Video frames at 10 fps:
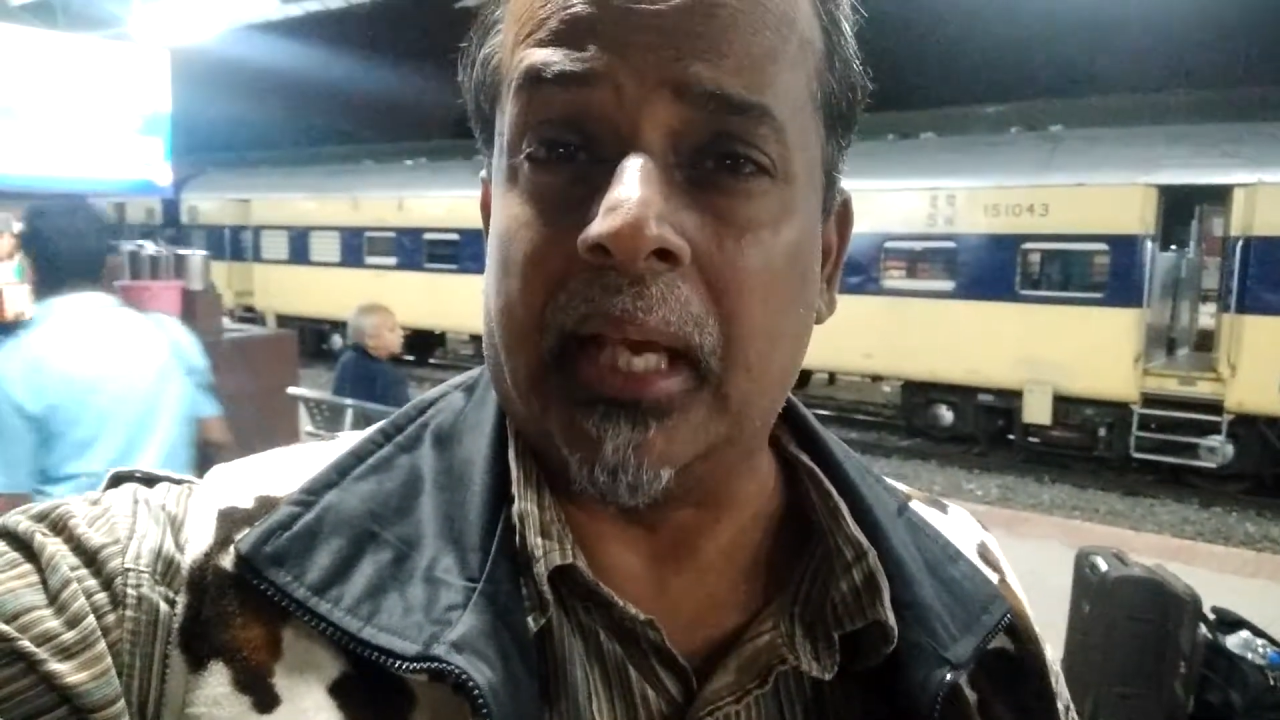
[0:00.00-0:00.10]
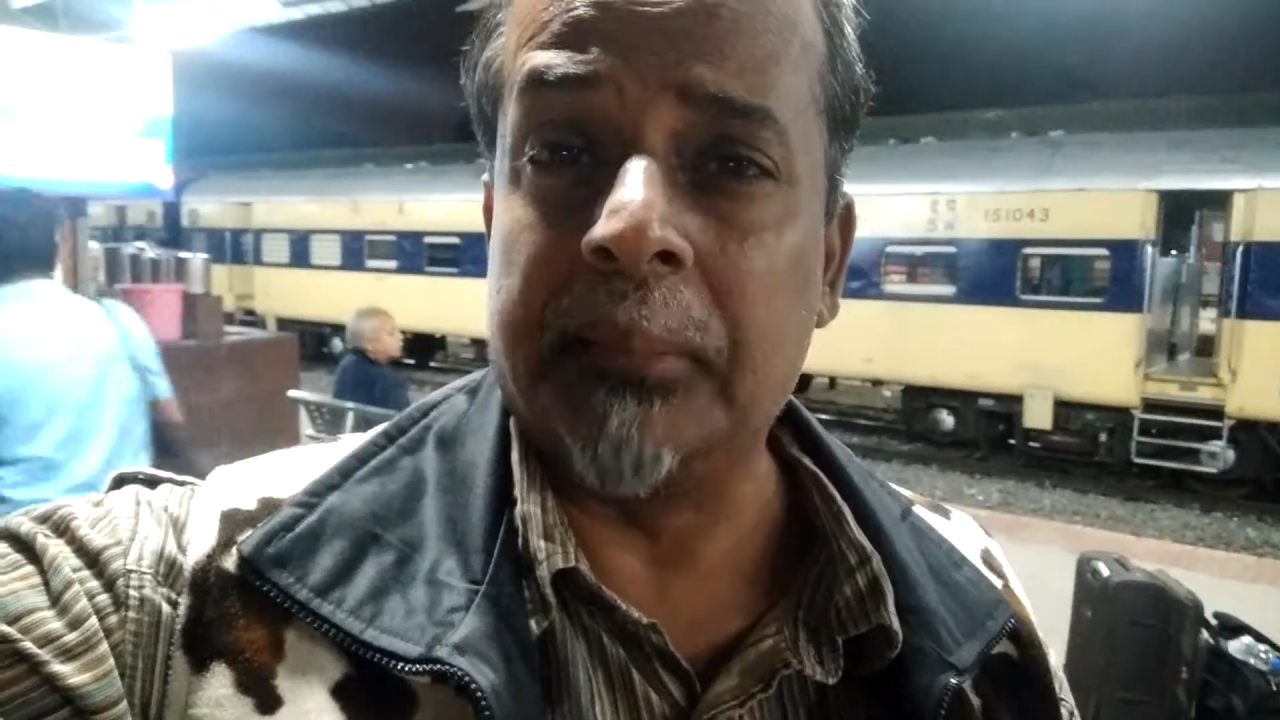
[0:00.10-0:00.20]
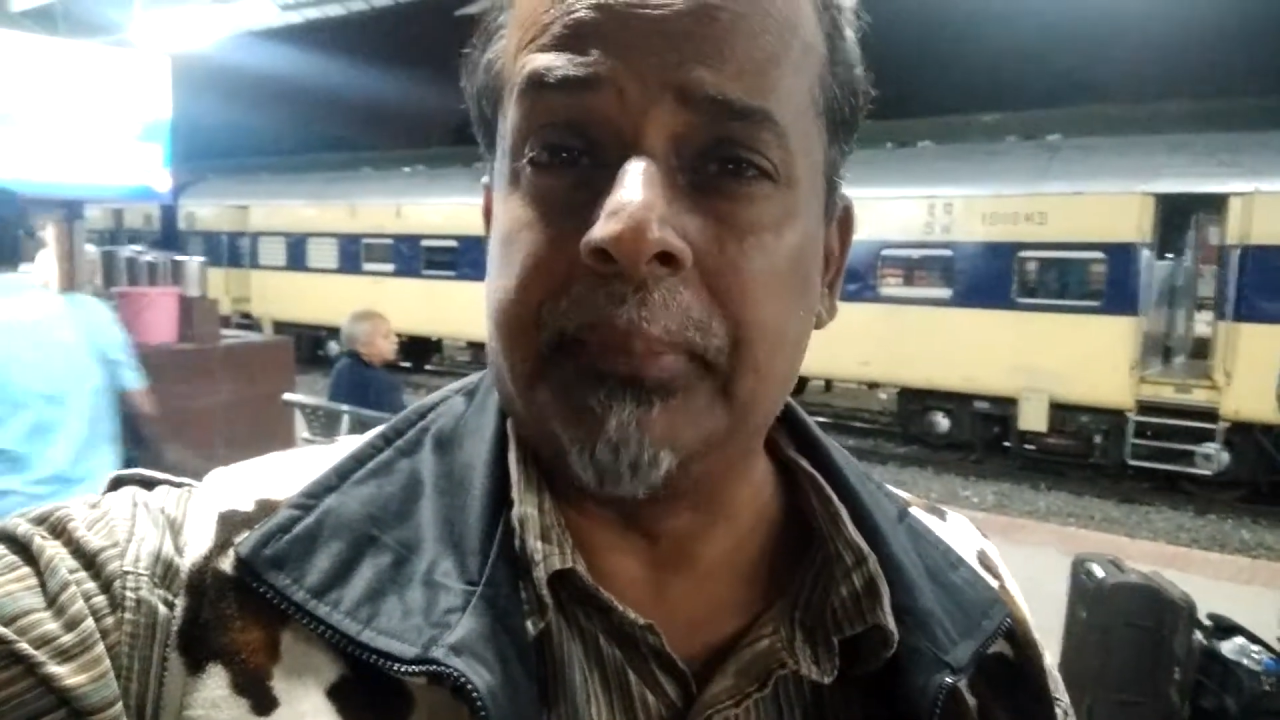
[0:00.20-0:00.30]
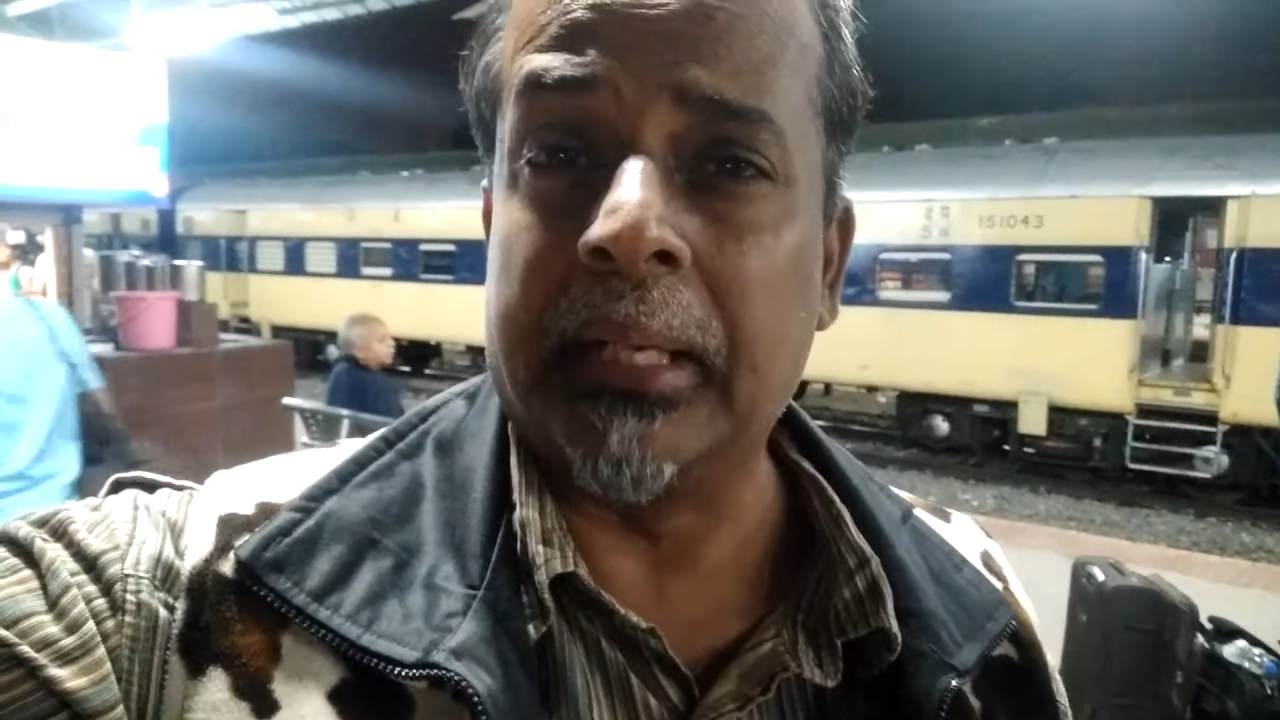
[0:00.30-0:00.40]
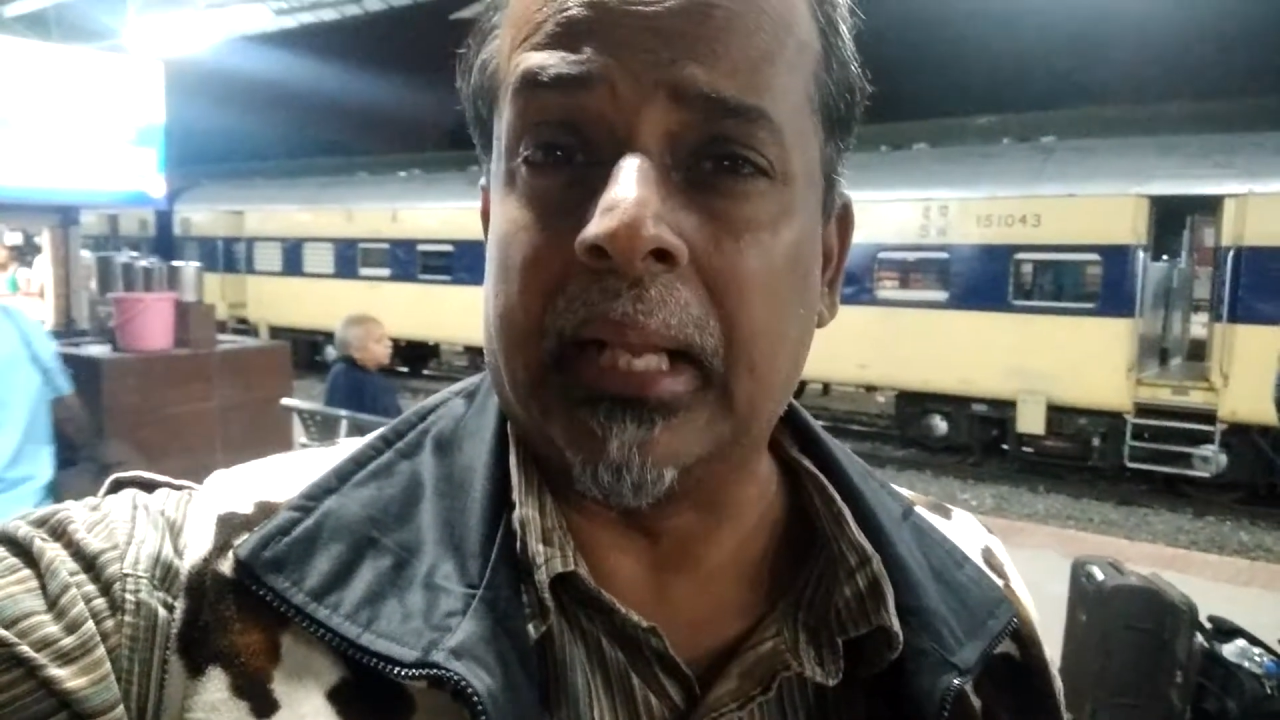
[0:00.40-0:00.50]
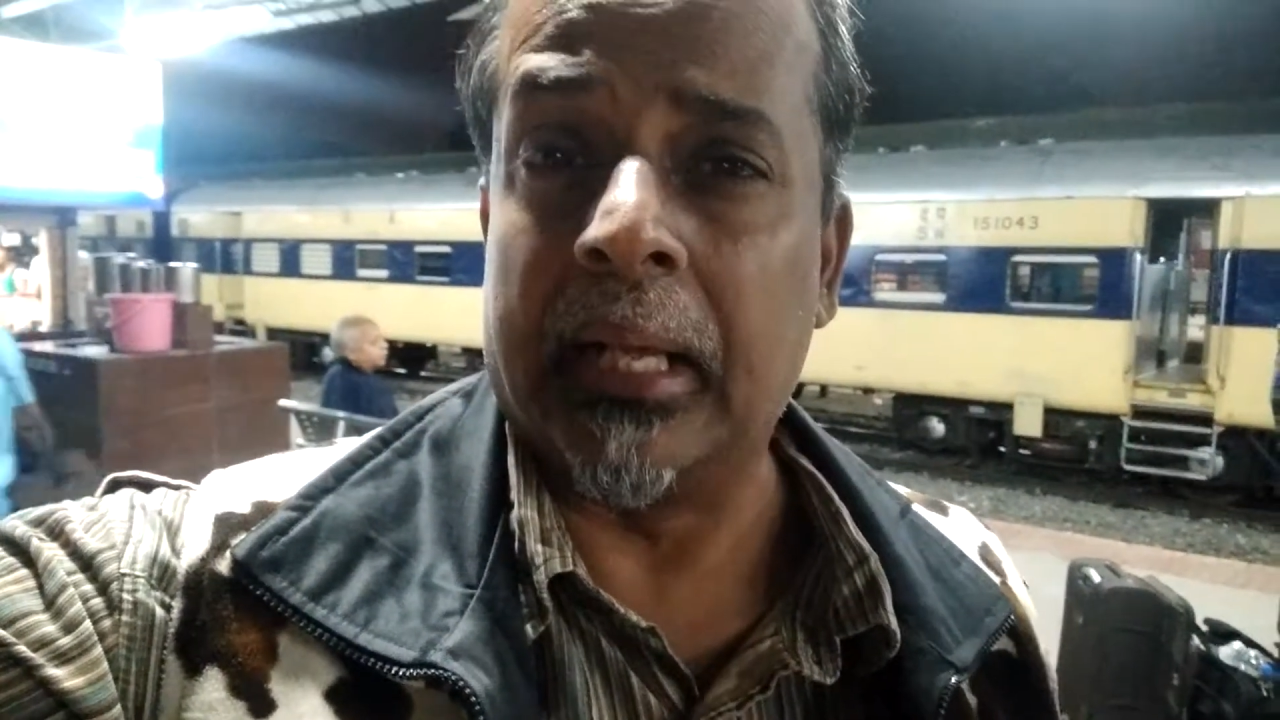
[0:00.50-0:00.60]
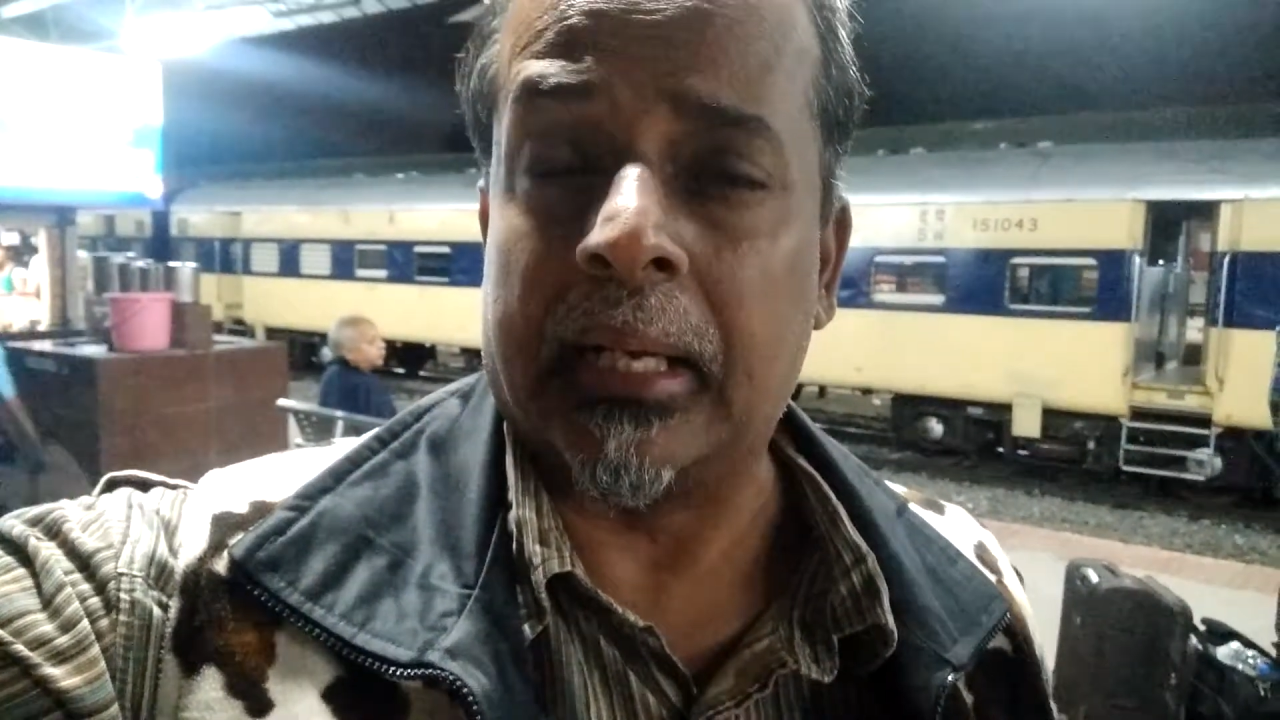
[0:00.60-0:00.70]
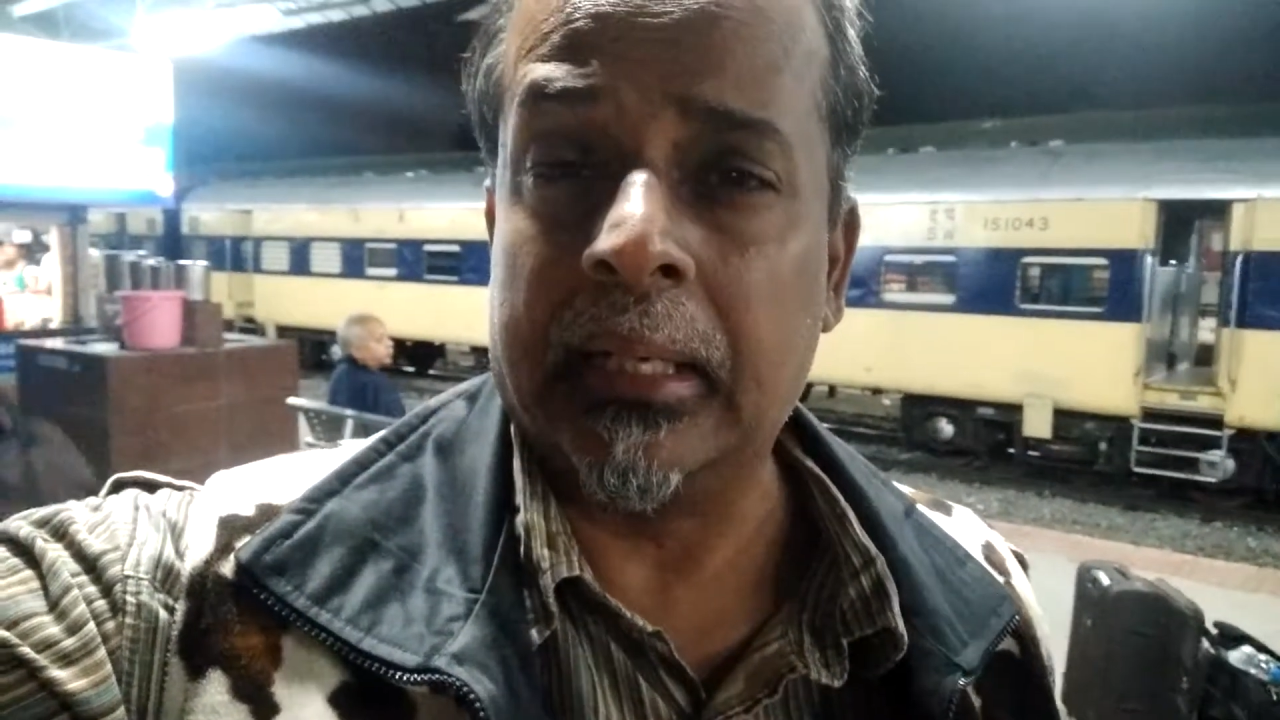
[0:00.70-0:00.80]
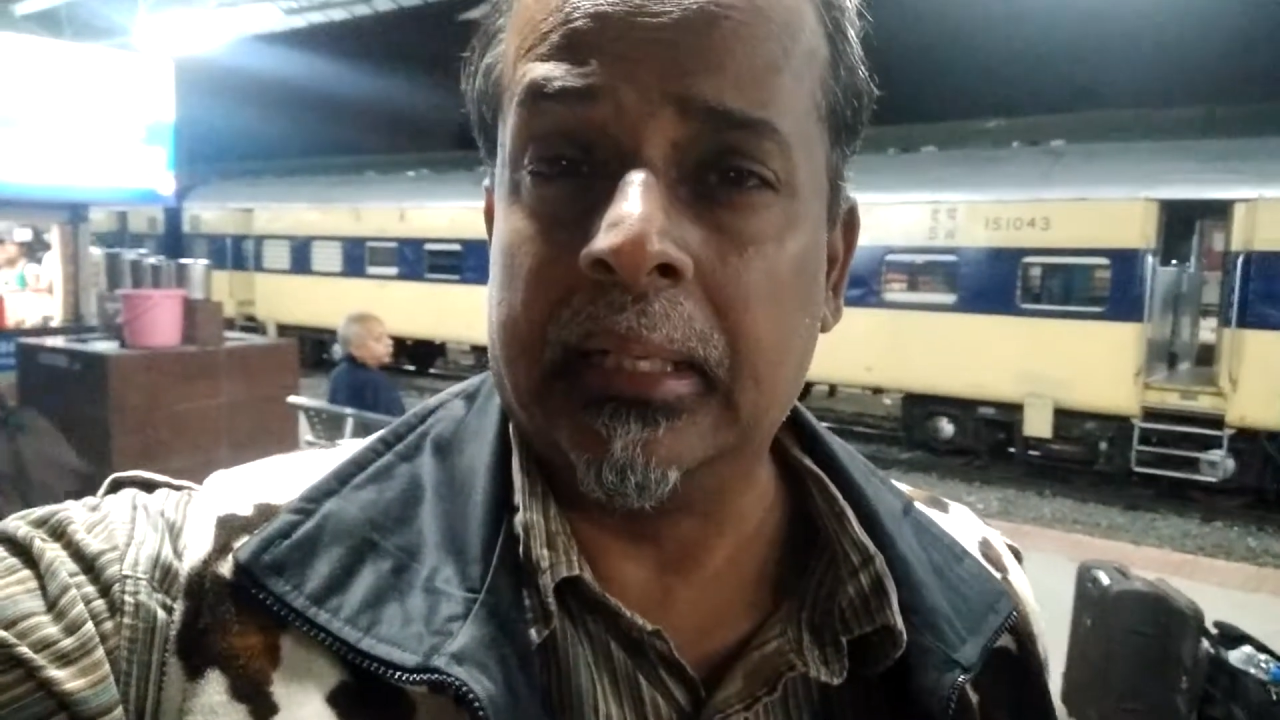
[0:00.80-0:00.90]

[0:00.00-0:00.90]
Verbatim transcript: அனுப்புகிறார்